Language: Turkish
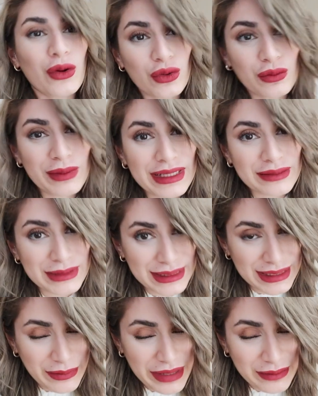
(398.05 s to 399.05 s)
Umarım
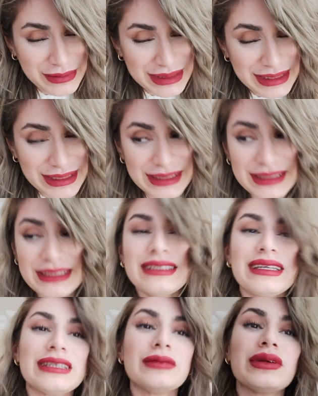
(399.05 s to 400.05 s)
siz de beğenmişsinizdir.
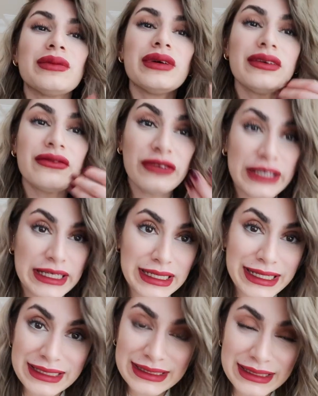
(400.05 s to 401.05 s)
Dediğim gibi
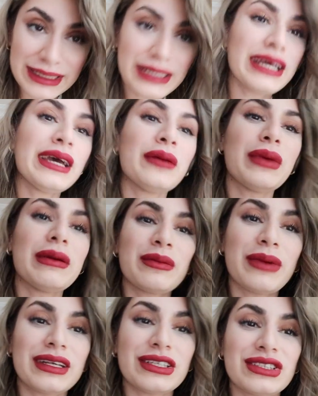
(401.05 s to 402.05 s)
fikirlerinizi benimle
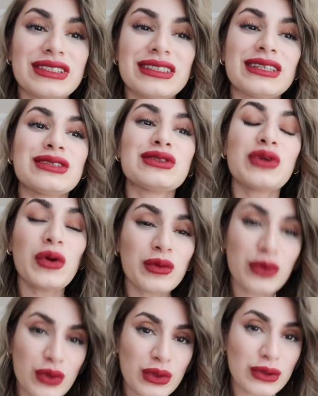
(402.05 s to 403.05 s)
paylaşırsanız çok
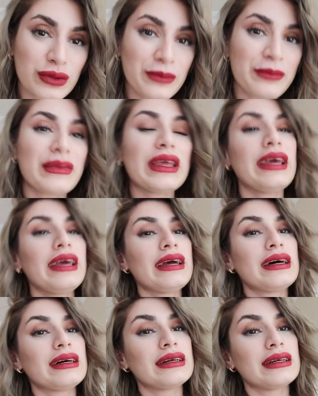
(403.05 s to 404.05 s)
mutlu olurum.
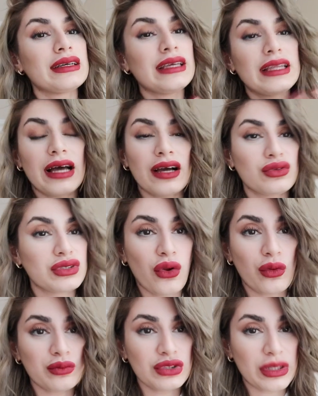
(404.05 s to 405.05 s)
Ee, illa güzel
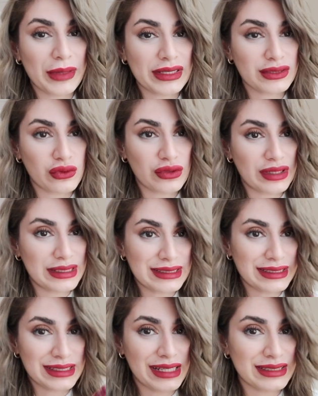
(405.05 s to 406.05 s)
olmuş demek zorunda
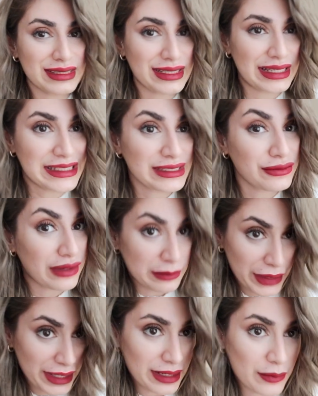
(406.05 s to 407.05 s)
değilsiniz. Yani sizden
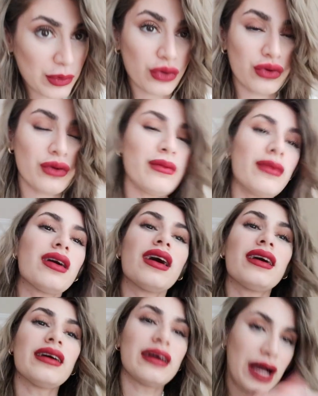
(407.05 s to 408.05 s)
intifat beklemiyorum.
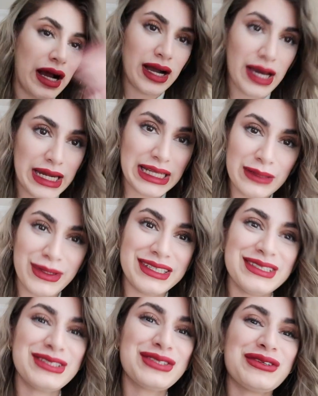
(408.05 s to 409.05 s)
E, hakaret
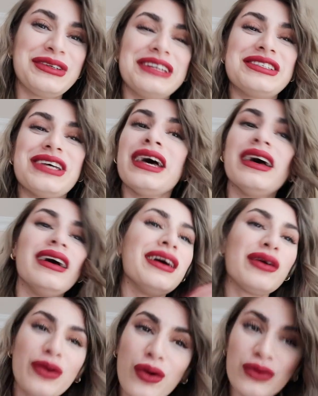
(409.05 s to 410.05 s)
etmediğiniz sürece
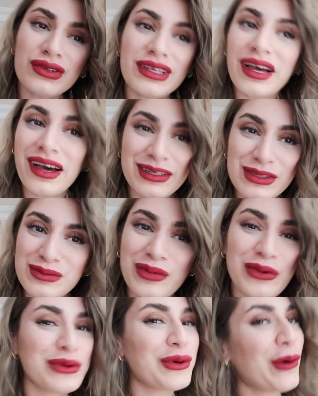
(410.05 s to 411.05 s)
yok Dilara'cığım
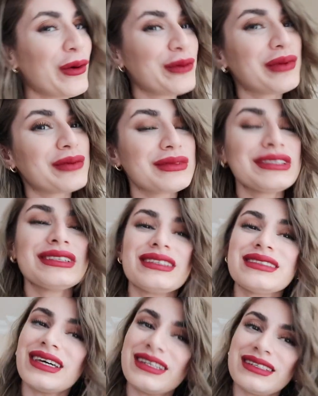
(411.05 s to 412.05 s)
bu olmamış
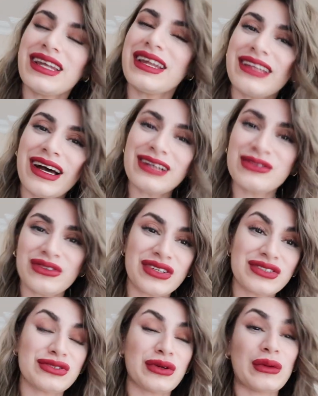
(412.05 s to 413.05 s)
sarı sana daha çok
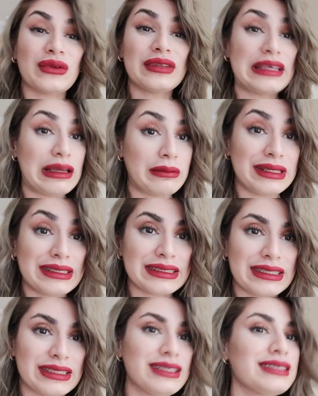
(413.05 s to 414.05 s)
yakışıyor
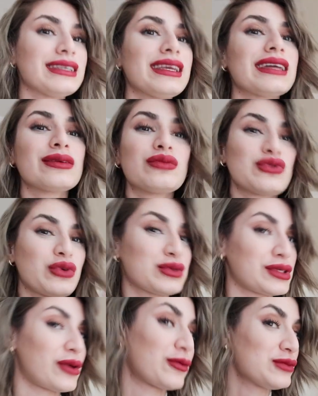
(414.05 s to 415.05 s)
diyebilirsiniz. Ya da bu çok
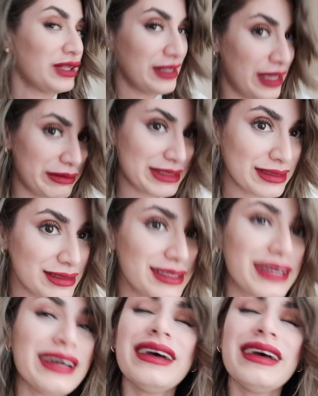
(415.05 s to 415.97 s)
güzel olmuş da diyebilirsiniz.